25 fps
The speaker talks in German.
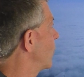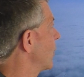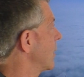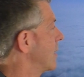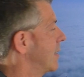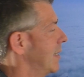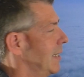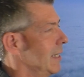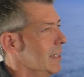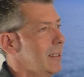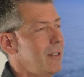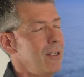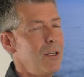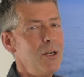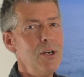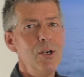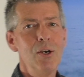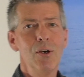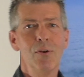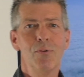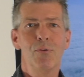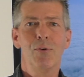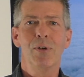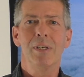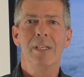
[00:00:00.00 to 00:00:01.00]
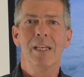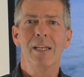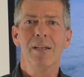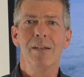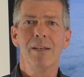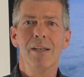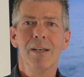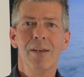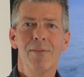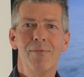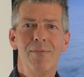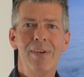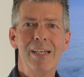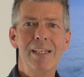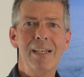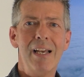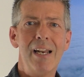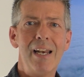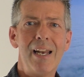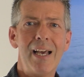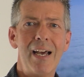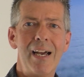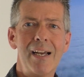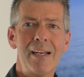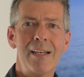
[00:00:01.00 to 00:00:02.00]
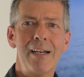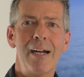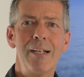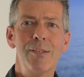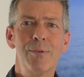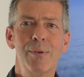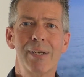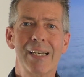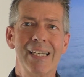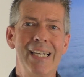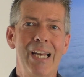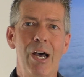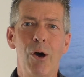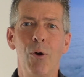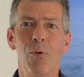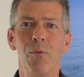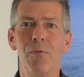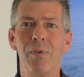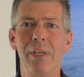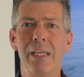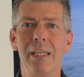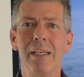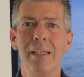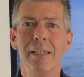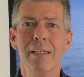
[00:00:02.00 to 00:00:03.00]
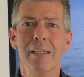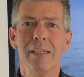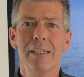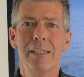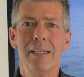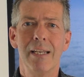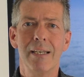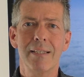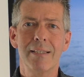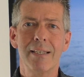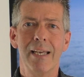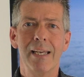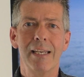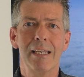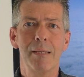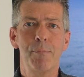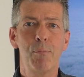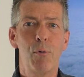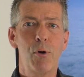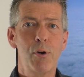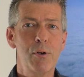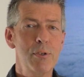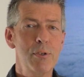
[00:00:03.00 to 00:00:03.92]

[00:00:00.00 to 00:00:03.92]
gut sehen von den Wetterlage, also genau wie das eigentlich